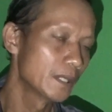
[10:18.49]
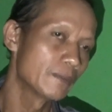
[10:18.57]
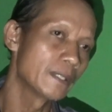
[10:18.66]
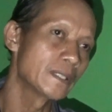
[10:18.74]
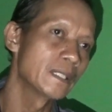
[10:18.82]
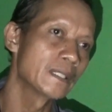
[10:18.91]

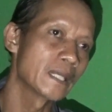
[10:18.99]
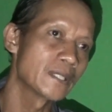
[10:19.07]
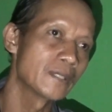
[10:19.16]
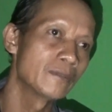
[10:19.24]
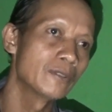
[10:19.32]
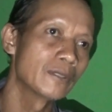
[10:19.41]

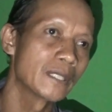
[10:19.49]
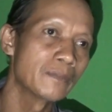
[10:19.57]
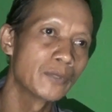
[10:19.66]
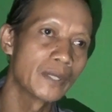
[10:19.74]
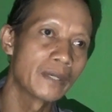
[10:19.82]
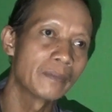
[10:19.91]
fasilitasi untuk kirim
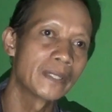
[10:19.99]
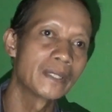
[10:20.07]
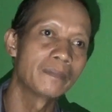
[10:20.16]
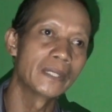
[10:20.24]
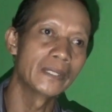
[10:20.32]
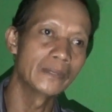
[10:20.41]
doa pada
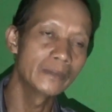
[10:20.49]
beliau.